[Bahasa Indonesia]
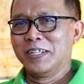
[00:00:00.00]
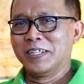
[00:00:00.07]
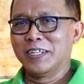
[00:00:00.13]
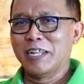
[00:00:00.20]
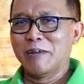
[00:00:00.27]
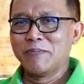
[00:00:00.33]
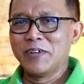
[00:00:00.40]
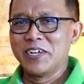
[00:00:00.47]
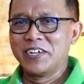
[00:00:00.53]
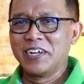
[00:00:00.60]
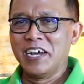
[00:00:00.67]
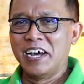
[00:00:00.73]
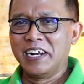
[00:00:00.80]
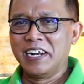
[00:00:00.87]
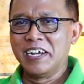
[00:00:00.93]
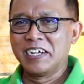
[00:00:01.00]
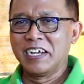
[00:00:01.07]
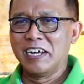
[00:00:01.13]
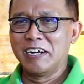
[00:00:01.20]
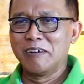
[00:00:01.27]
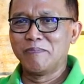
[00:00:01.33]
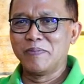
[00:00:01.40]
Tetapi
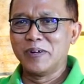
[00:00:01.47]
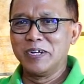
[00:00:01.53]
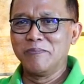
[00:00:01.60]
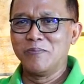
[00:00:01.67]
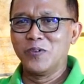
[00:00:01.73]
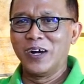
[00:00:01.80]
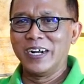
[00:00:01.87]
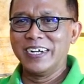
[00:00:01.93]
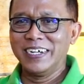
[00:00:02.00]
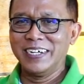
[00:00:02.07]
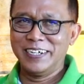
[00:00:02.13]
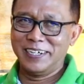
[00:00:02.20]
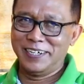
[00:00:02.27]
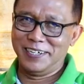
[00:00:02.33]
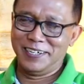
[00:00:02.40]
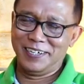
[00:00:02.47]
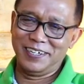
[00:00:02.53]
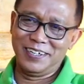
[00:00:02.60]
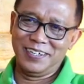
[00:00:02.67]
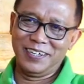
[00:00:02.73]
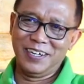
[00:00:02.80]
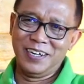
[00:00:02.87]
gara-gara penipuan ini,
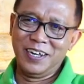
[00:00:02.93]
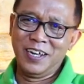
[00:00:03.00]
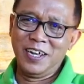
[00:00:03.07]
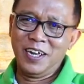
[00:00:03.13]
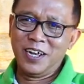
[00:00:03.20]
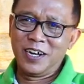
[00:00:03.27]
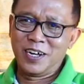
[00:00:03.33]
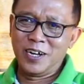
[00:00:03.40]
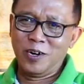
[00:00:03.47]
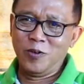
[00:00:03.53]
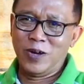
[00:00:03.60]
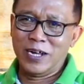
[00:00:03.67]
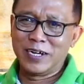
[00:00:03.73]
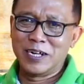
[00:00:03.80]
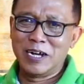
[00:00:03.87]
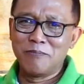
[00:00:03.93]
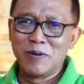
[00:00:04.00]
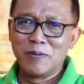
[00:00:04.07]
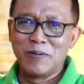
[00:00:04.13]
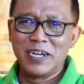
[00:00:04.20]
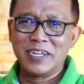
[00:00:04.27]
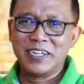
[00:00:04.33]
keluarga
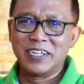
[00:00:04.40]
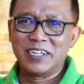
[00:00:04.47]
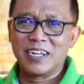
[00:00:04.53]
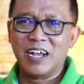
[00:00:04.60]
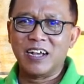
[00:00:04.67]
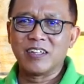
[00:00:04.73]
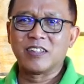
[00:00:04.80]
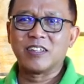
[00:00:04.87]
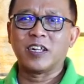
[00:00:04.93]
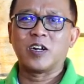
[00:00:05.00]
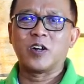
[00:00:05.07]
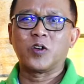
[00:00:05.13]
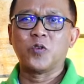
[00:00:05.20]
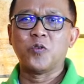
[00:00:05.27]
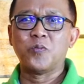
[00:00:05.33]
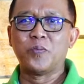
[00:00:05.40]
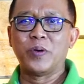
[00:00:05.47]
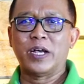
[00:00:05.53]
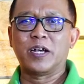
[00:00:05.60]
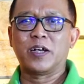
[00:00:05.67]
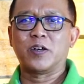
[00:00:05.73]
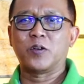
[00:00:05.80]
Bapak Ishak
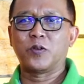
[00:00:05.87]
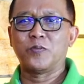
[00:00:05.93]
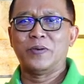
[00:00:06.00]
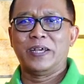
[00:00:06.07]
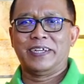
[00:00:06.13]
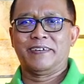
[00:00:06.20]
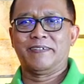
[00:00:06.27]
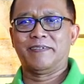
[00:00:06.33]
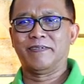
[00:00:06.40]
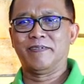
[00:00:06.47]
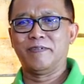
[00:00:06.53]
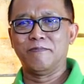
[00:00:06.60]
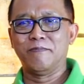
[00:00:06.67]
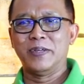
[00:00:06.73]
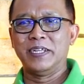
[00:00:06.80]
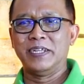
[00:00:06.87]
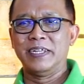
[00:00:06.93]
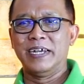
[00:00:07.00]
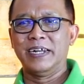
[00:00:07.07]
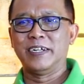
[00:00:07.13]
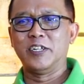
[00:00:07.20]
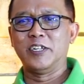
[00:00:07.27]
terobek-robek
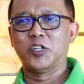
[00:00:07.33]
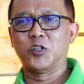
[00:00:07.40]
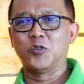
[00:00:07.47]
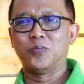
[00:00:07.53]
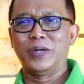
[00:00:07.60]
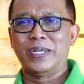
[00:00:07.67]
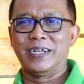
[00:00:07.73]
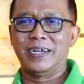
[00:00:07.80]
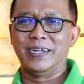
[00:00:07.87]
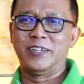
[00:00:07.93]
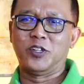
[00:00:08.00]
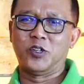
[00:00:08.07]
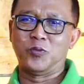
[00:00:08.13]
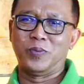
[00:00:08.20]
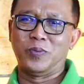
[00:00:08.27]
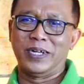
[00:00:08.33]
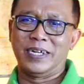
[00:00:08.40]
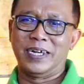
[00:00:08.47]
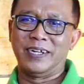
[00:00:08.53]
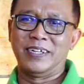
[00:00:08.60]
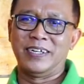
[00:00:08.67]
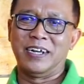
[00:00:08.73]
menjadi
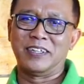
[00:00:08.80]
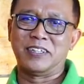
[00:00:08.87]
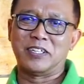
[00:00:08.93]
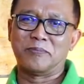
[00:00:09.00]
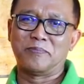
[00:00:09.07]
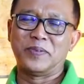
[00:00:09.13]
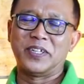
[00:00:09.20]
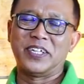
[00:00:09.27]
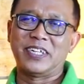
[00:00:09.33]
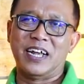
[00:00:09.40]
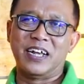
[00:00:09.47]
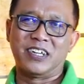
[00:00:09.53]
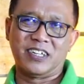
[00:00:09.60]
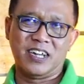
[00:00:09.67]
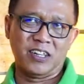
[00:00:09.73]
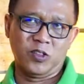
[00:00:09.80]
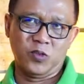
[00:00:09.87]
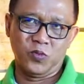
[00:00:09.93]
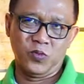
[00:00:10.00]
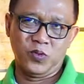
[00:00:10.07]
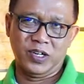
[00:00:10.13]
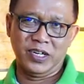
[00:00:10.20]
sobekan-sobekan yang terpisah
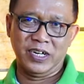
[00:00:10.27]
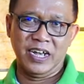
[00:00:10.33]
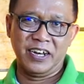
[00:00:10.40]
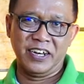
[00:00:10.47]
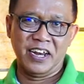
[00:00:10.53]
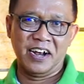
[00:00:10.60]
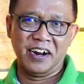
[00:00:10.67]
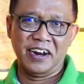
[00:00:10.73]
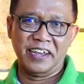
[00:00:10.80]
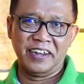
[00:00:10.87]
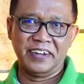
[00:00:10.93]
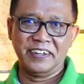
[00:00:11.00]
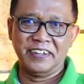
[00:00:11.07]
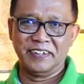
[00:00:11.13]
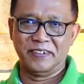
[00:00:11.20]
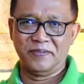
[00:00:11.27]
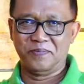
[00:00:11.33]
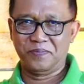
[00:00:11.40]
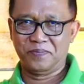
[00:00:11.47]
satu dengan yang lainnya.